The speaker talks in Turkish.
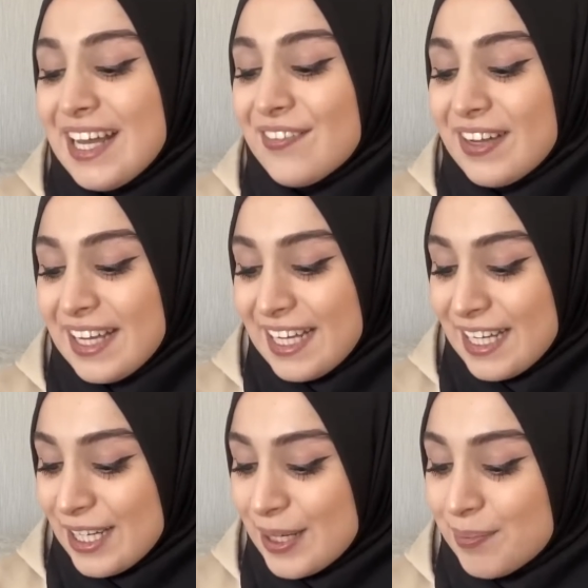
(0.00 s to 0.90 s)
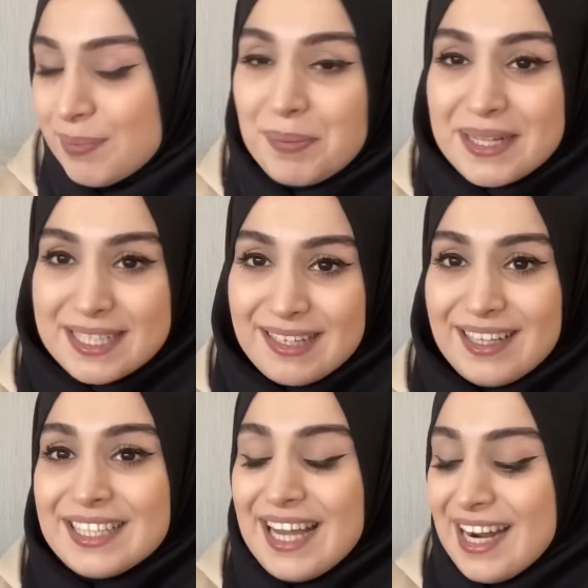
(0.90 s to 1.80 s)
ve e, babet
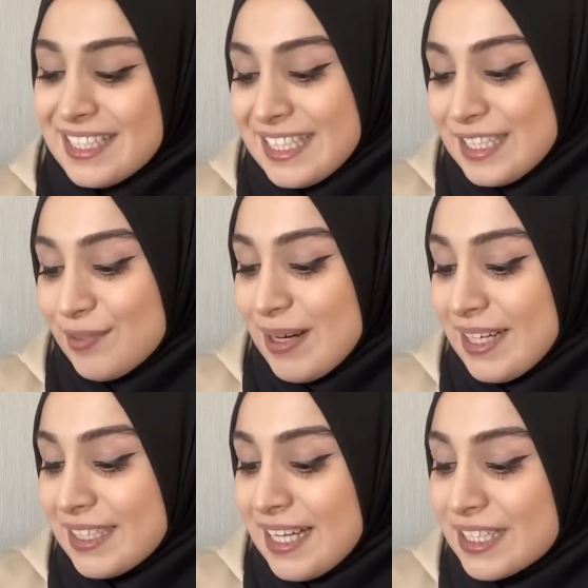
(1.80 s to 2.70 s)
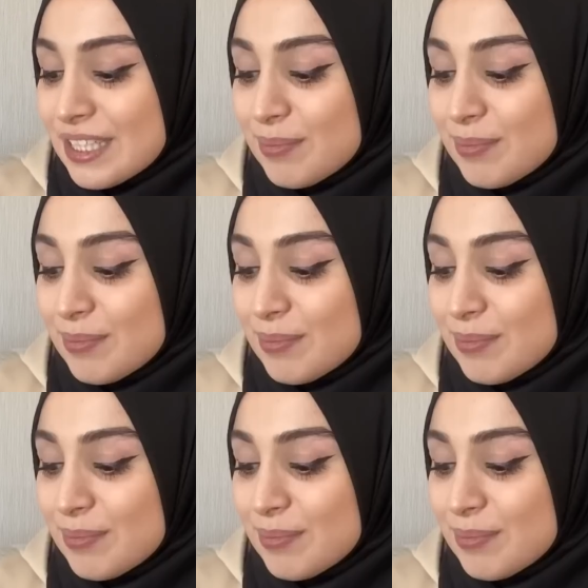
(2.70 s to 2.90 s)
tercih ettim arkadaşlar.